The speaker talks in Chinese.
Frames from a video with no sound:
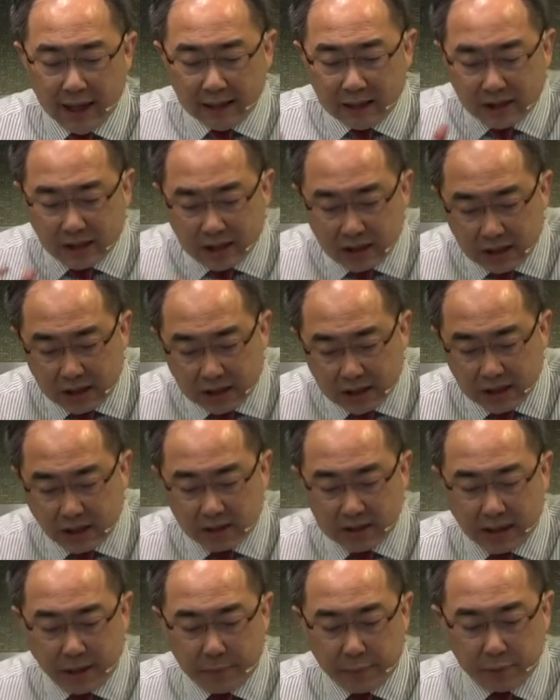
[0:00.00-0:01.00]
枝子要
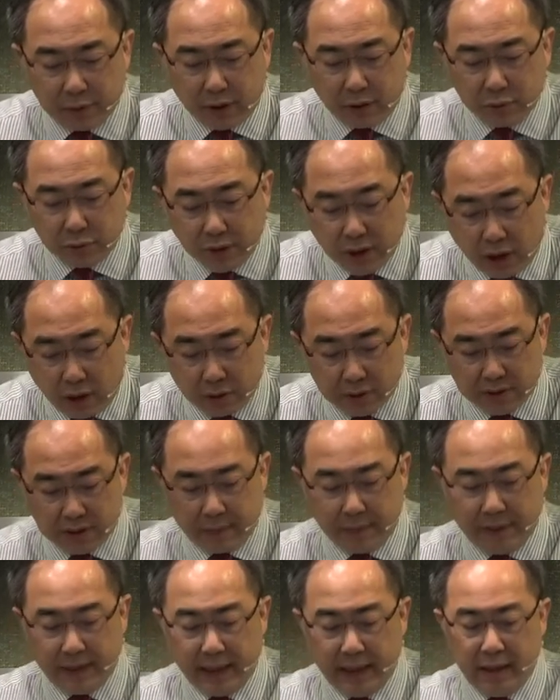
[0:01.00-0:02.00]
向葡萄树要什
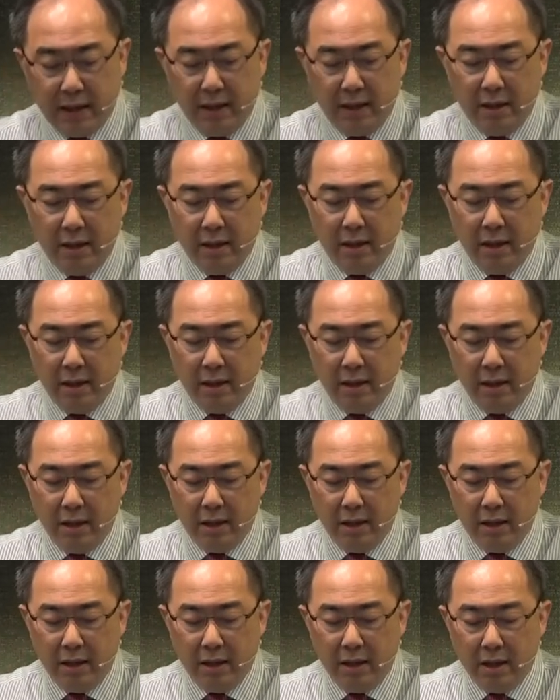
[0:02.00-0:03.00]
么呢？
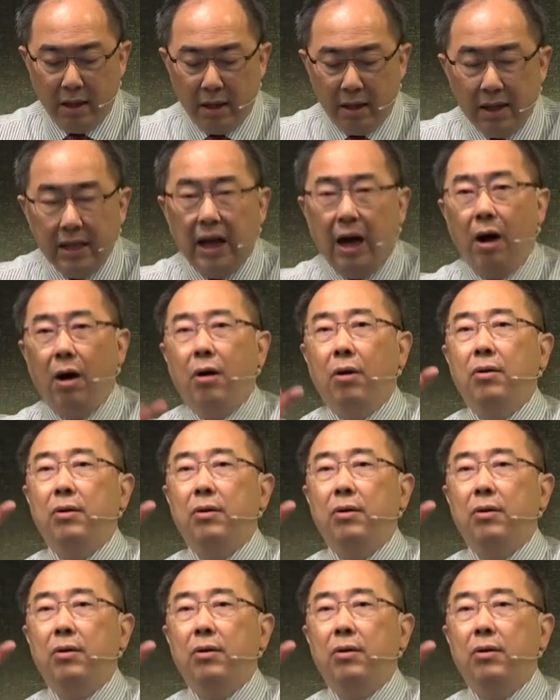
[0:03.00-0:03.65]
要